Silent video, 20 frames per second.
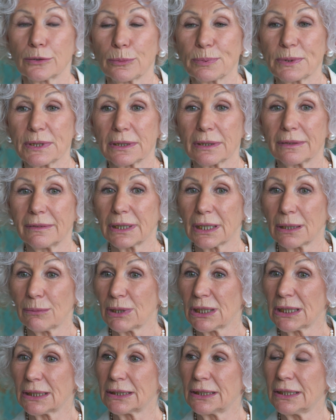собственно говоря,
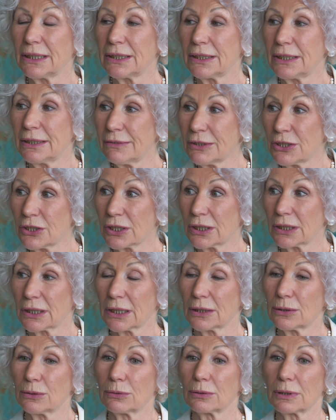молодые девочки,
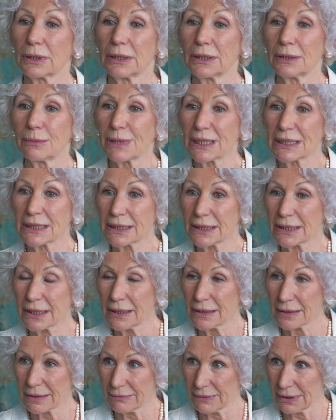которые
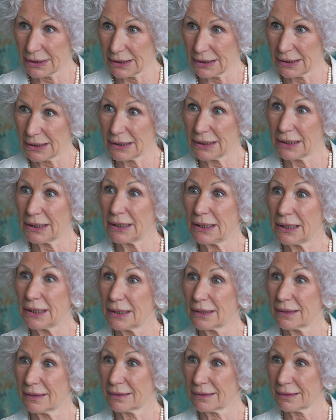демонстрировали
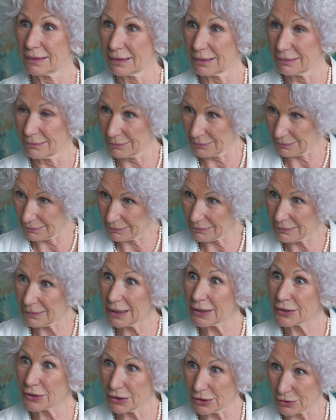и э,
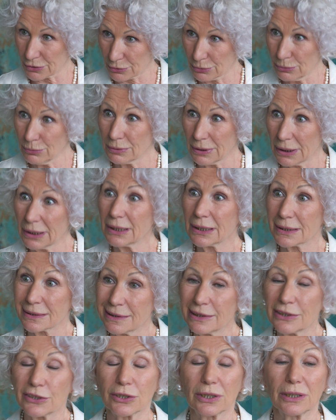одежду, да,
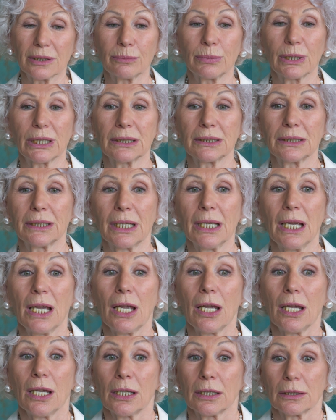различные бренды,
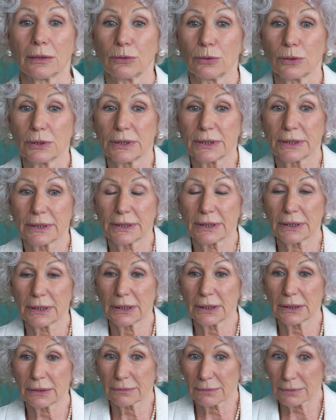то есть
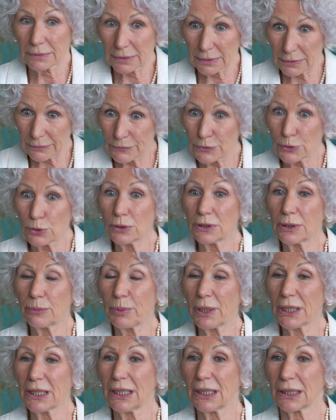э, э все это
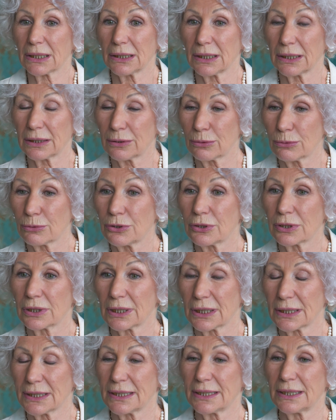понятно, это очень
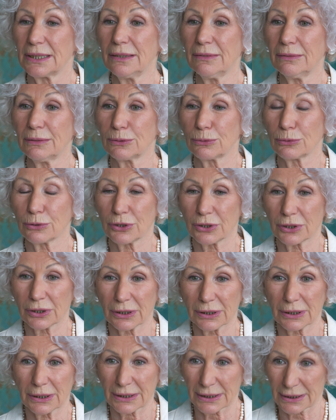красиво,
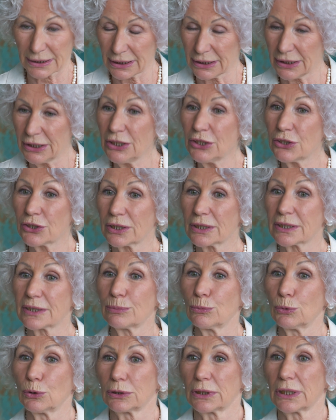очень эстетично
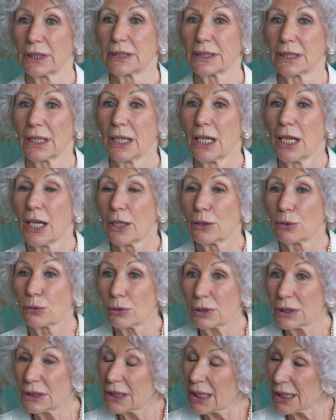смотрится,
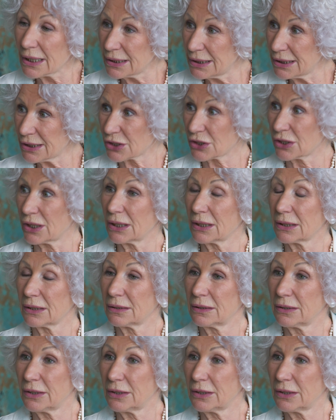но эта одежда,